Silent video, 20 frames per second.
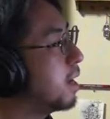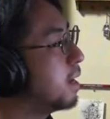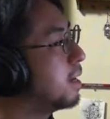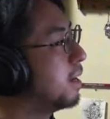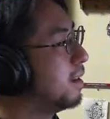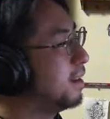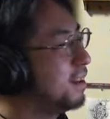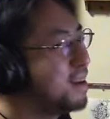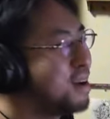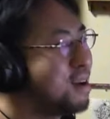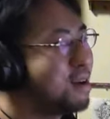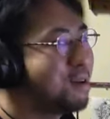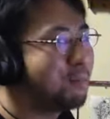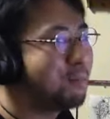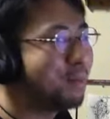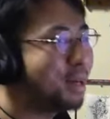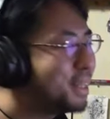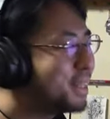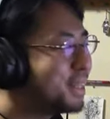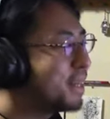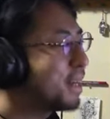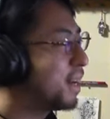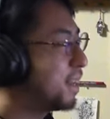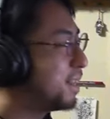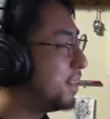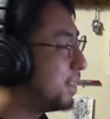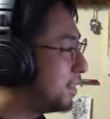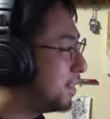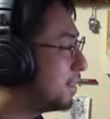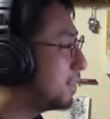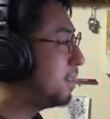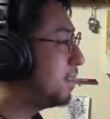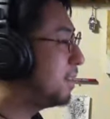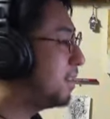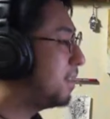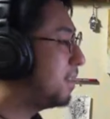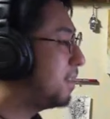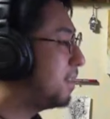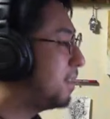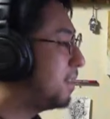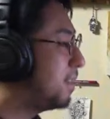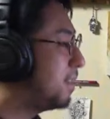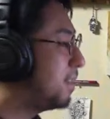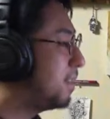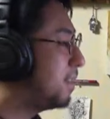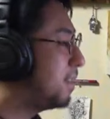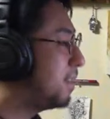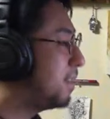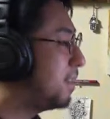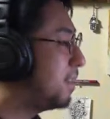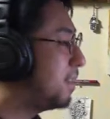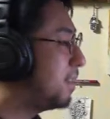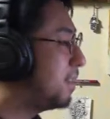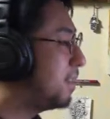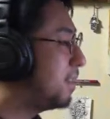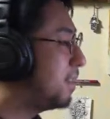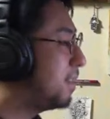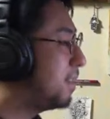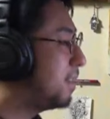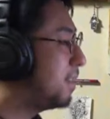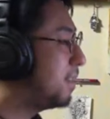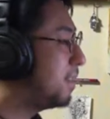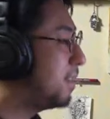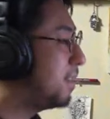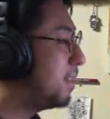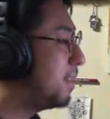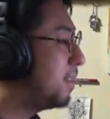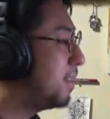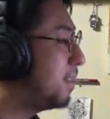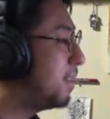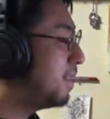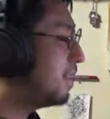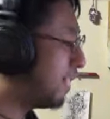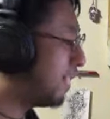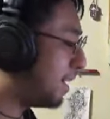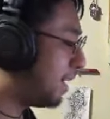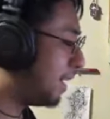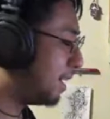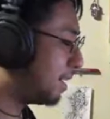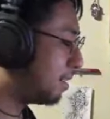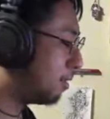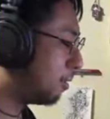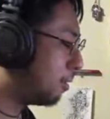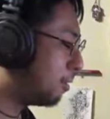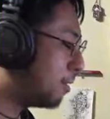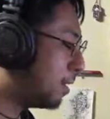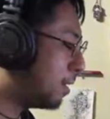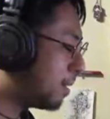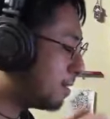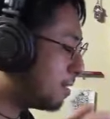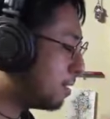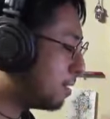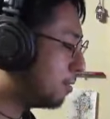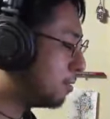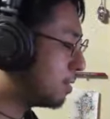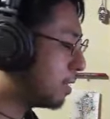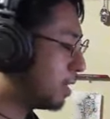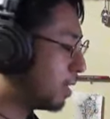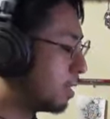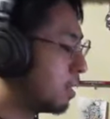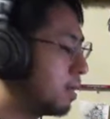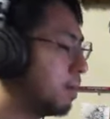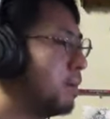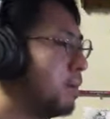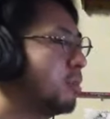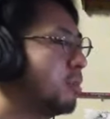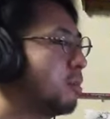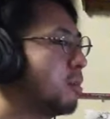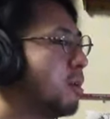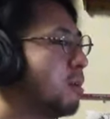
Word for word: 裏話ってつまり台本じゃ。いや、別に台本はないよ、本当に。うん、台本ない。